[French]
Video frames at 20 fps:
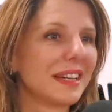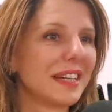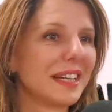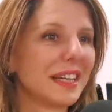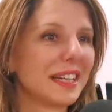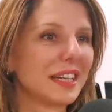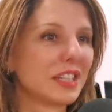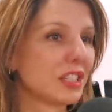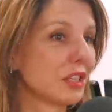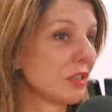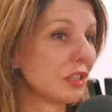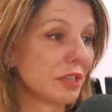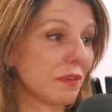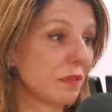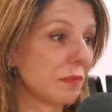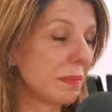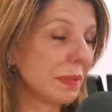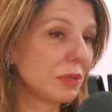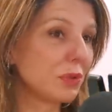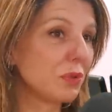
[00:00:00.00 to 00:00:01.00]
Et j'avais
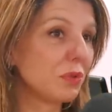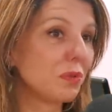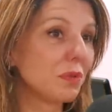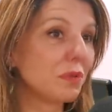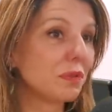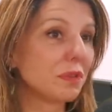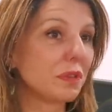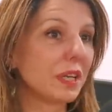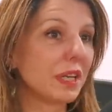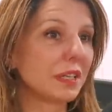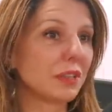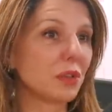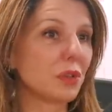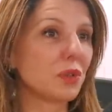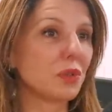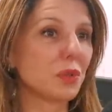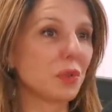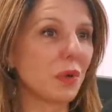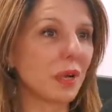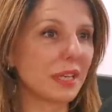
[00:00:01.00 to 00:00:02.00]
n'avais ah pas du tout fait ah
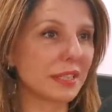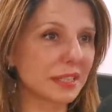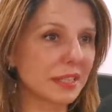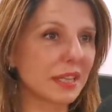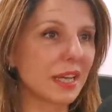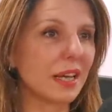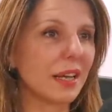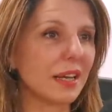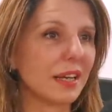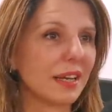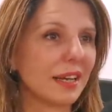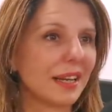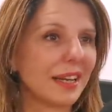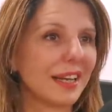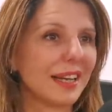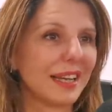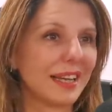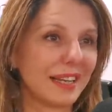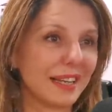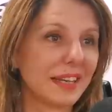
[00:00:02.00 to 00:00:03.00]
attention à ça. Ah
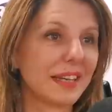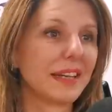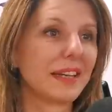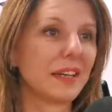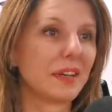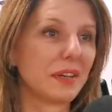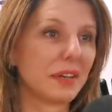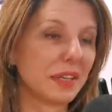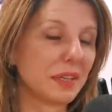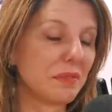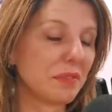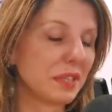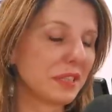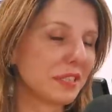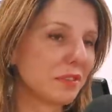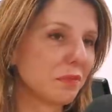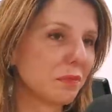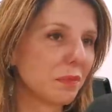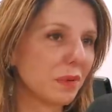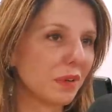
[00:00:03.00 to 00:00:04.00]
et euh,
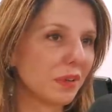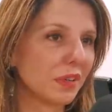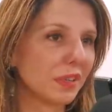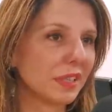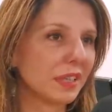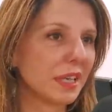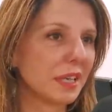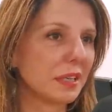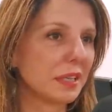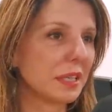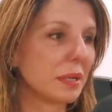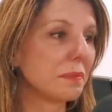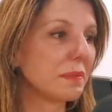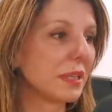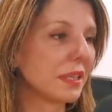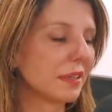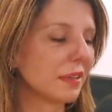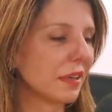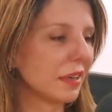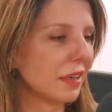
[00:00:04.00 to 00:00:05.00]
effectivement, euh, il y a,
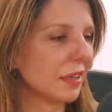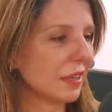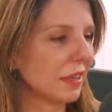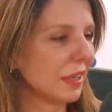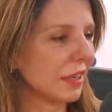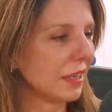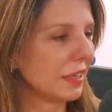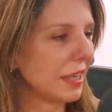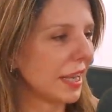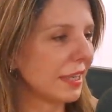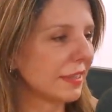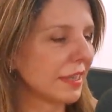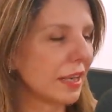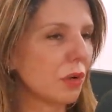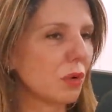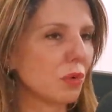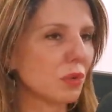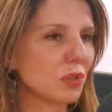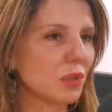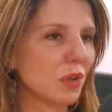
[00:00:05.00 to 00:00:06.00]
peut-être un, acte
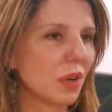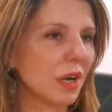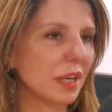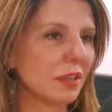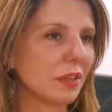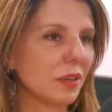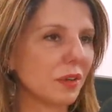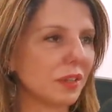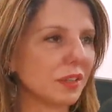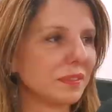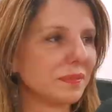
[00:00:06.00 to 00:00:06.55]
inconscient là-dedans.